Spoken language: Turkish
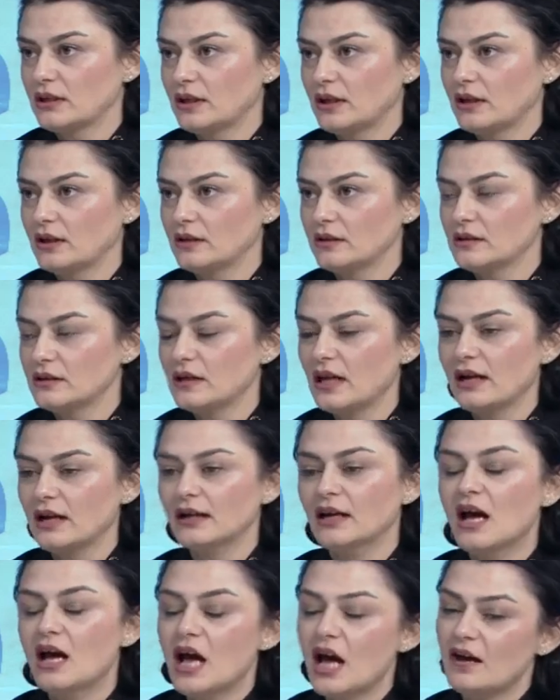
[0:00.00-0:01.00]
değildir.
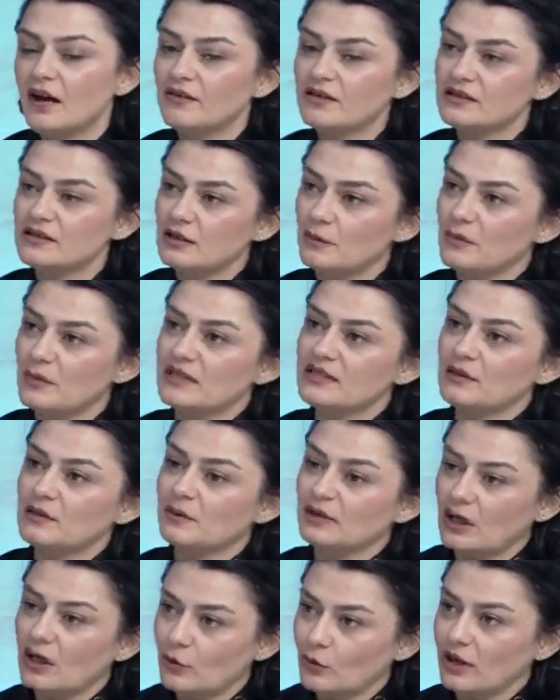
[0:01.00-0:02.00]
Yani evet zaman
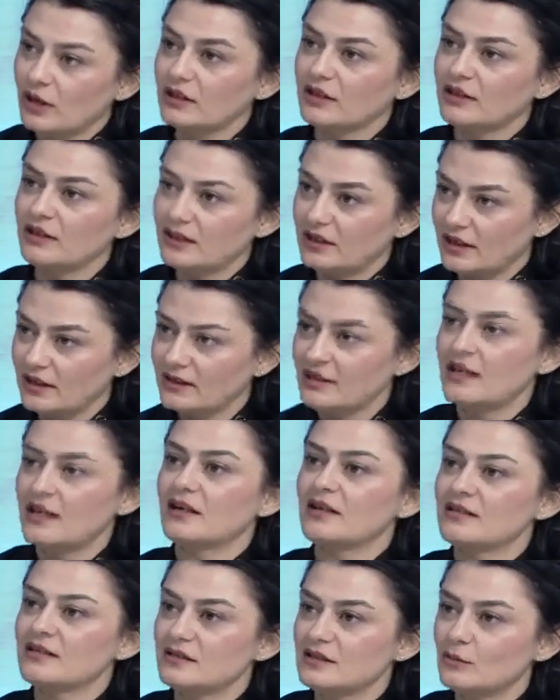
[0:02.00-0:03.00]
zaman avukatların kendi
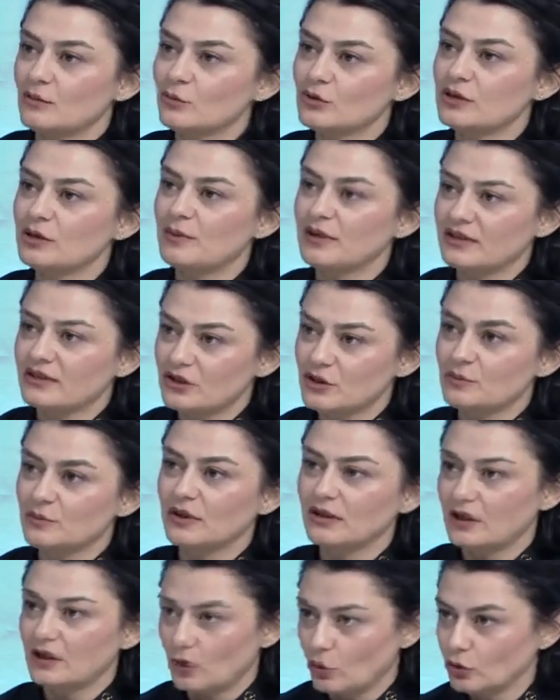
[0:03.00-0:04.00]
arasında bu tip
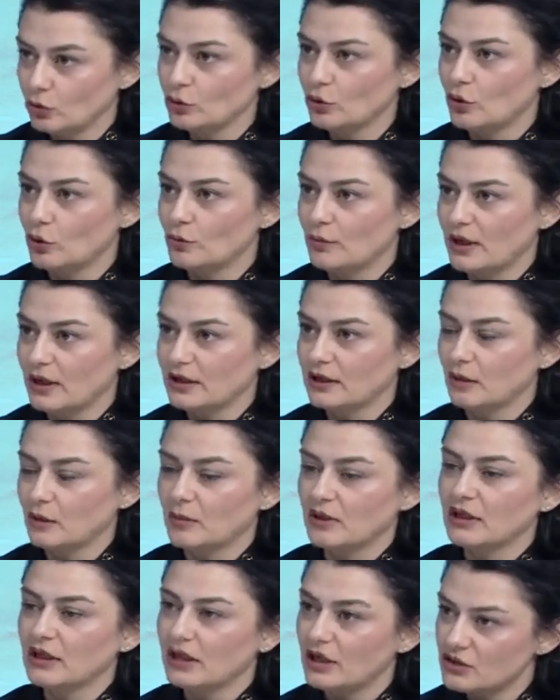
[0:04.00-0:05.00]
atışmalar oluyor
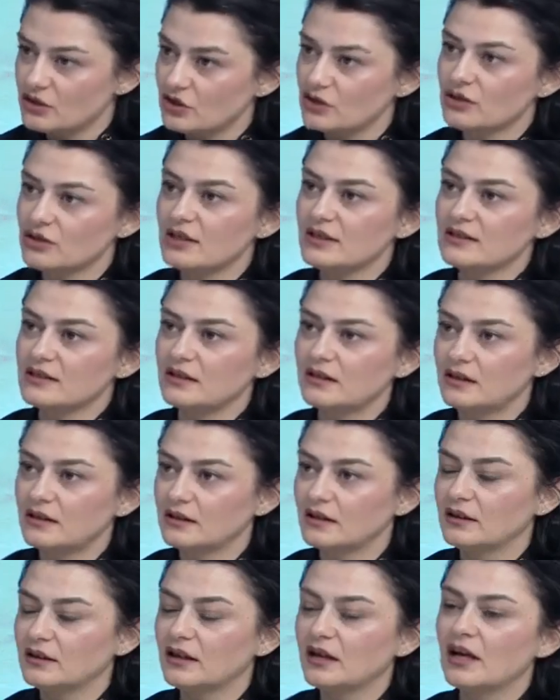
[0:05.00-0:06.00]
mahkemede. Geçen
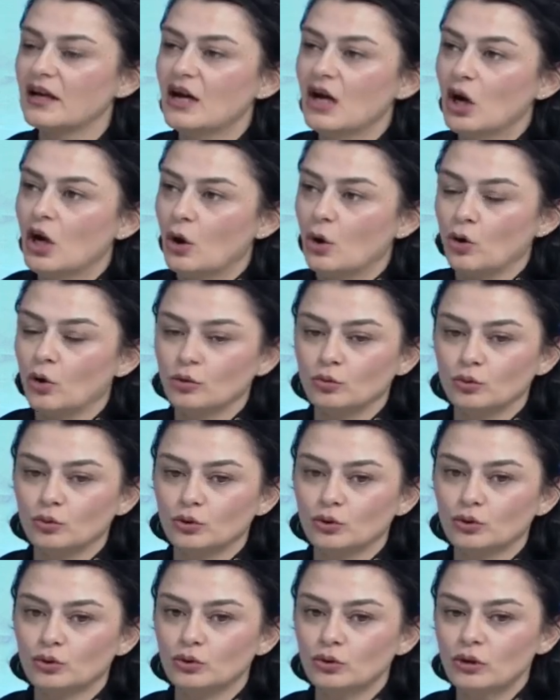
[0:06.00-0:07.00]
celselerde de
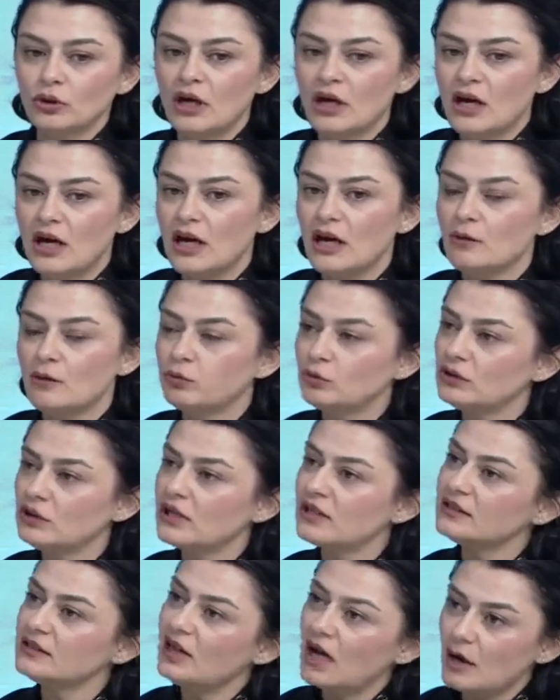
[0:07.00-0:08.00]
olmuştu. E,
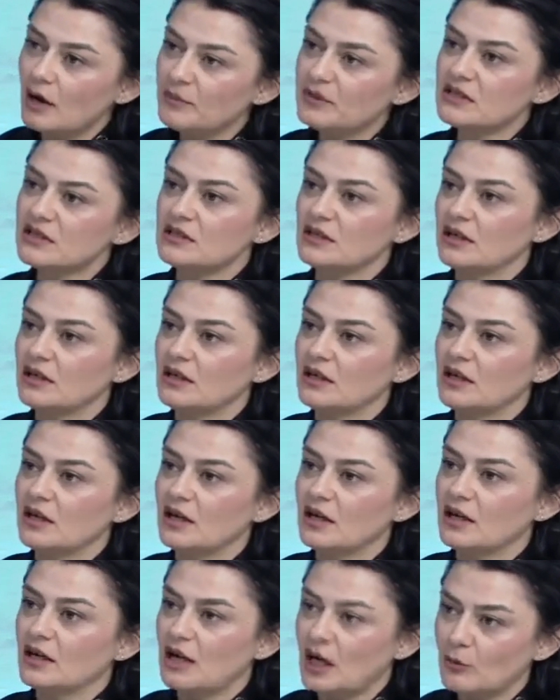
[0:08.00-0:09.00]
bunları daha bir
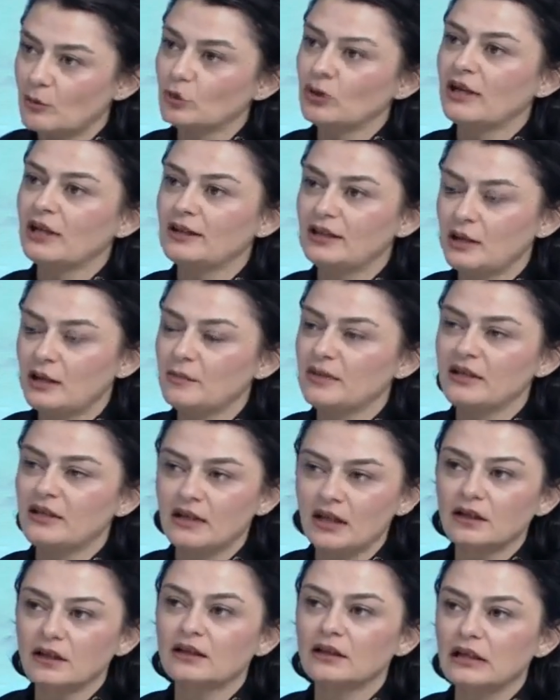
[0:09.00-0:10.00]
e, kabul
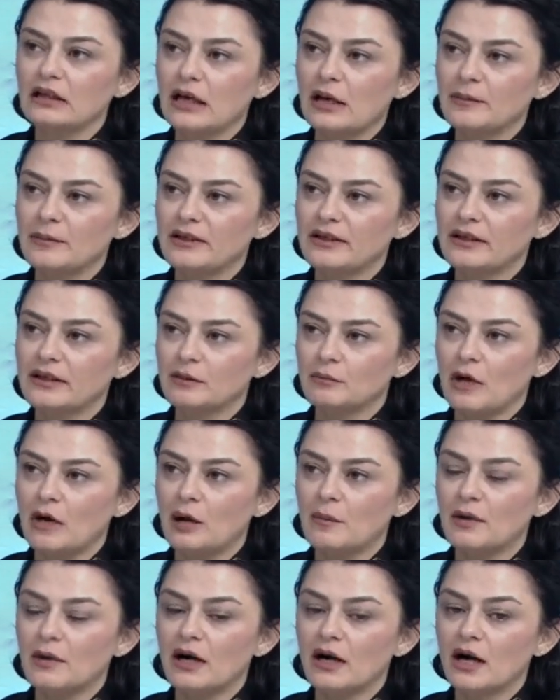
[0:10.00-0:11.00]
edilebilir algılayabilirim.
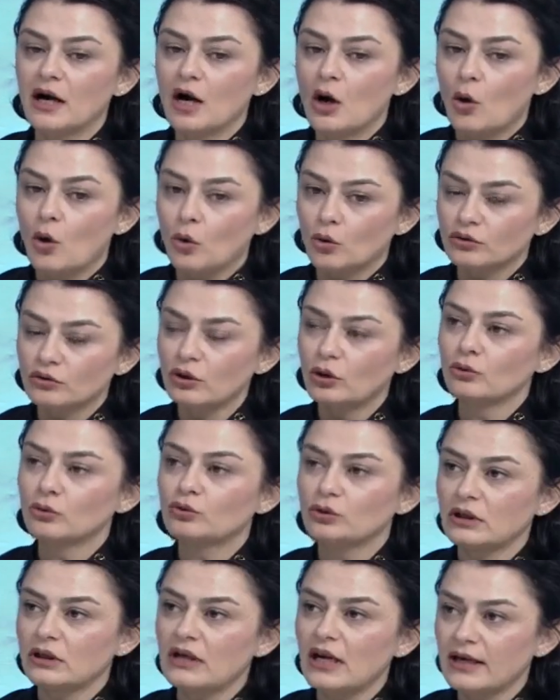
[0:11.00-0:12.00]
Ama orada
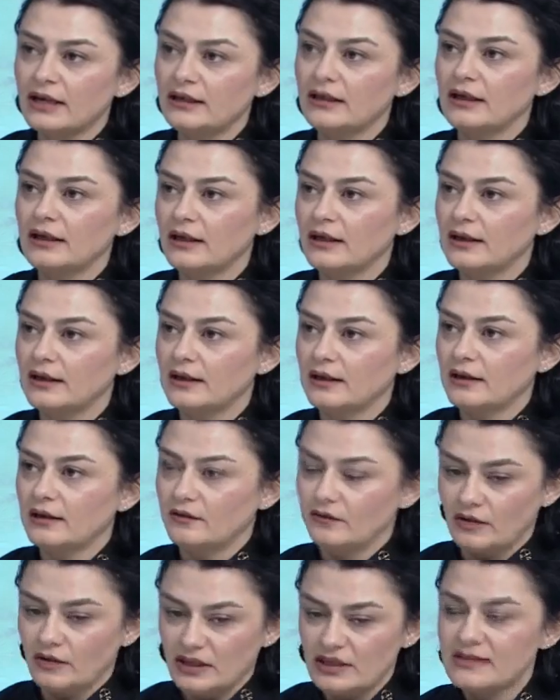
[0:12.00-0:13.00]
oturan
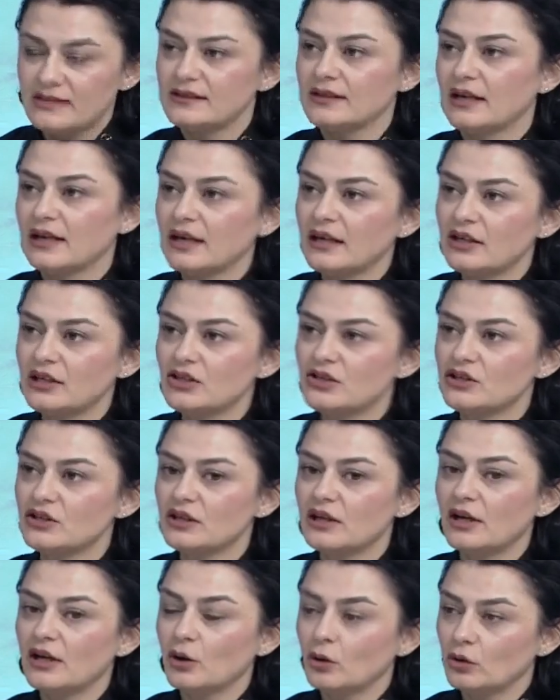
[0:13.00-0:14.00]
ailelere ve izleyen
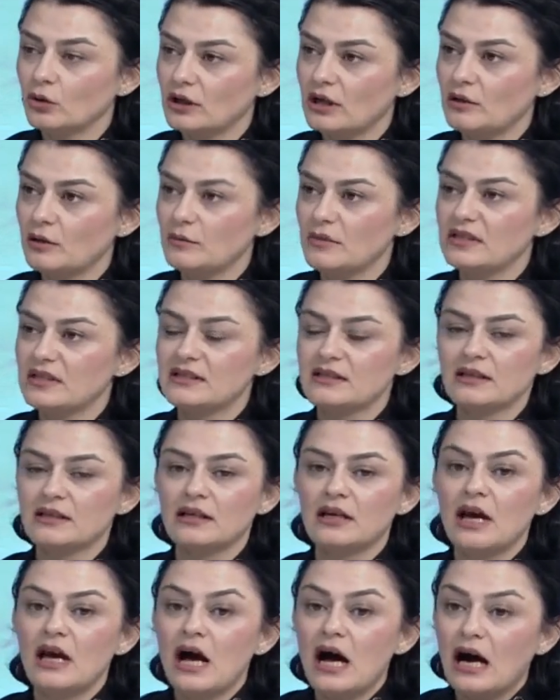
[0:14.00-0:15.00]
kişilere
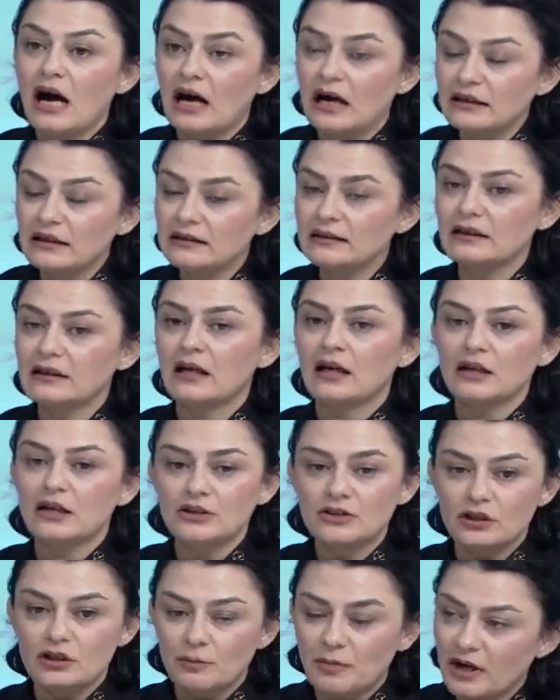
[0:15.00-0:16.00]
yönelmesi hatta
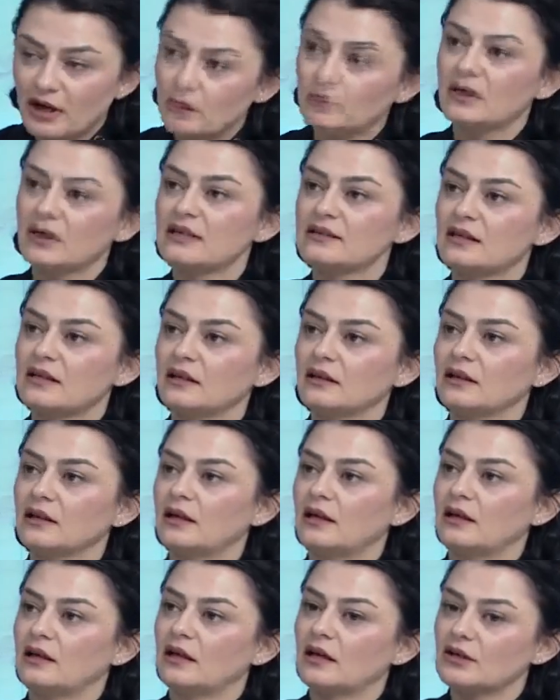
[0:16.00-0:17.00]
işte parmak
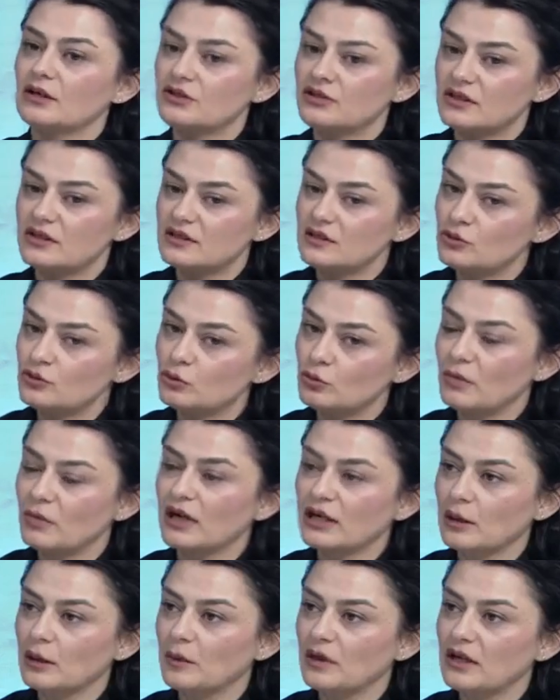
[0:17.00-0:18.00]
sallayarak işte siz Türk
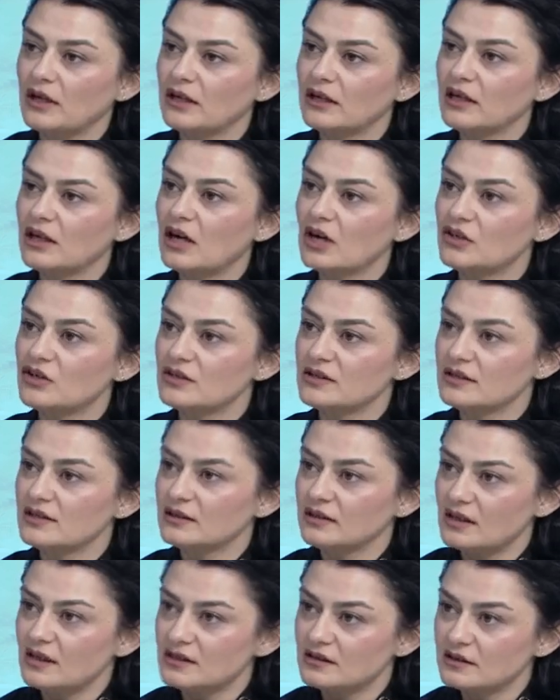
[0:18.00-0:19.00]
mahkemelerinin
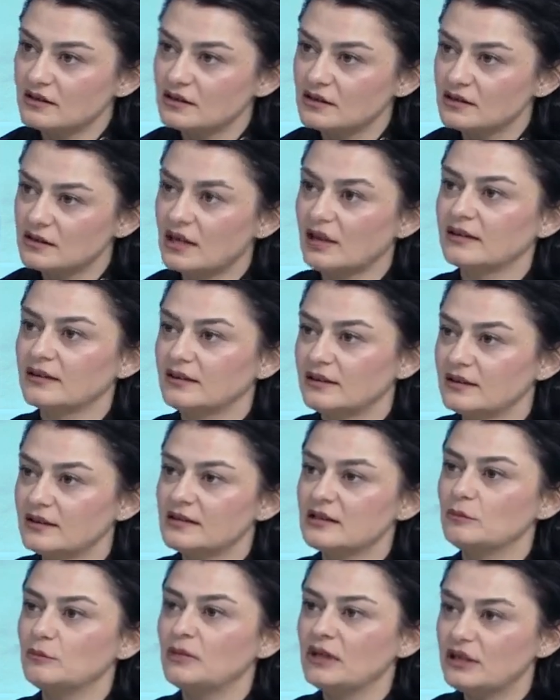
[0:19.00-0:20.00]
karşısındasınız
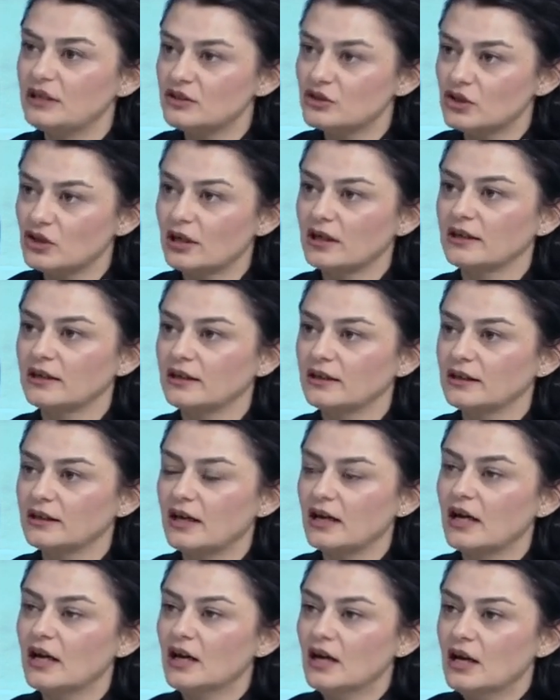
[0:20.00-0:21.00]
haddinizi bilin
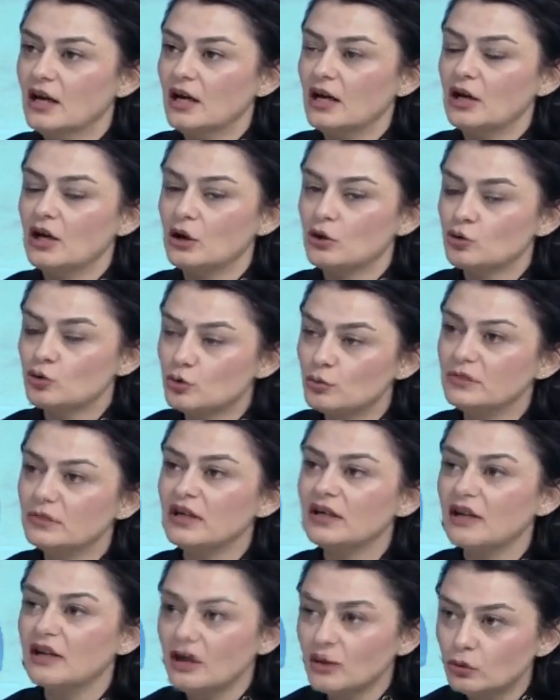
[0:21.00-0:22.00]
şeklinde e,
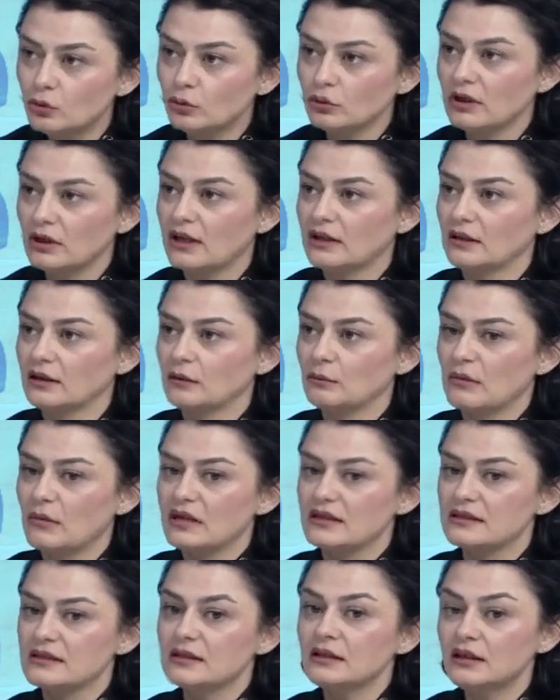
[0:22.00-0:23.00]
cümleler
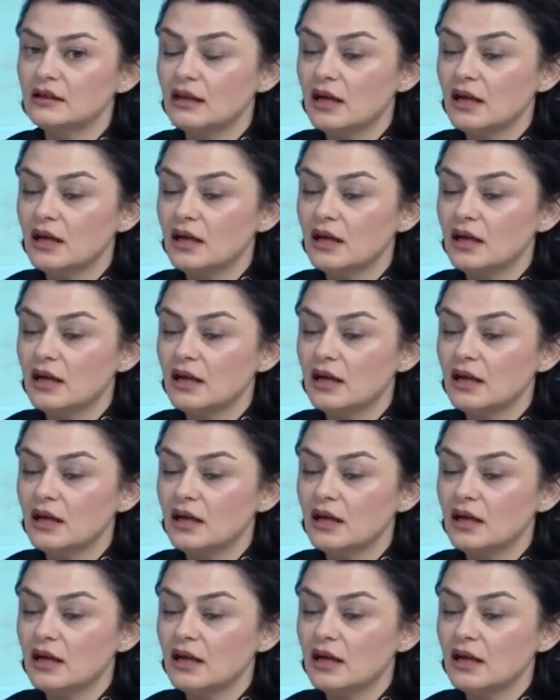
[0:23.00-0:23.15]
kullanılması